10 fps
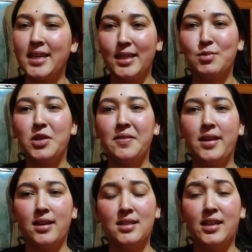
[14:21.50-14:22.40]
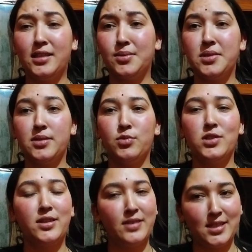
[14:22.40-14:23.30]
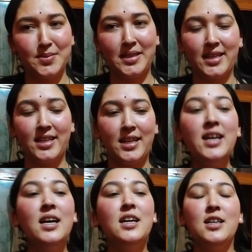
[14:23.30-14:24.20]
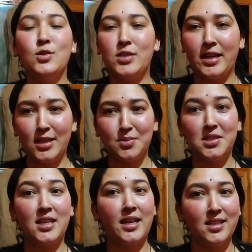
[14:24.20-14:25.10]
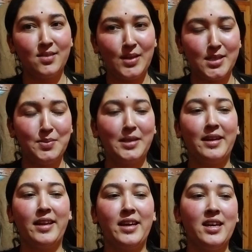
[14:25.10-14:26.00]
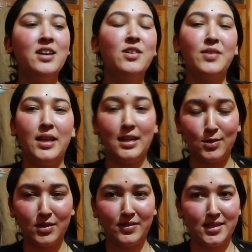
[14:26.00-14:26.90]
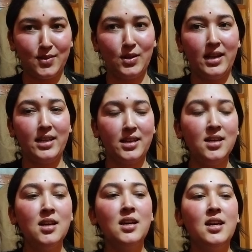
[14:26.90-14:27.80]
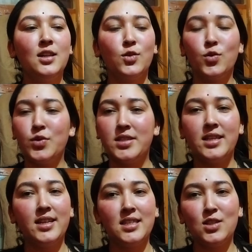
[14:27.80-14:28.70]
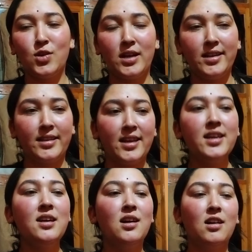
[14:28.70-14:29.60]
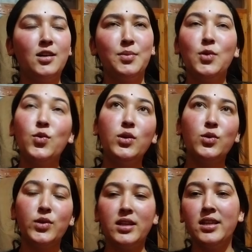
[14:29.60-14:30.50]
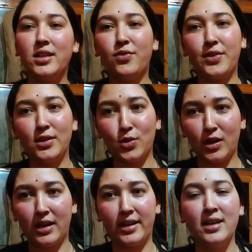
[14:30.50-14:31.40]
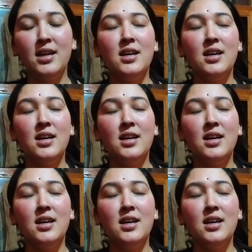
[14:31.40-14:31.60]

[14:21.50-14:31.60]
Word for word: ख़त्म होने वाला है साढ़े आठ बजे मुझे दरवाज़ा बंद कर देना है तो साढ़े आठ बजे सारे दरवाज़ा बंद करेंगे फ़िलहाल तो दरवाज़ा खुला था तो इस तरीके से त्यौहार रहता है और बिल्कुल टोटली डिफरेंट त्यौहार है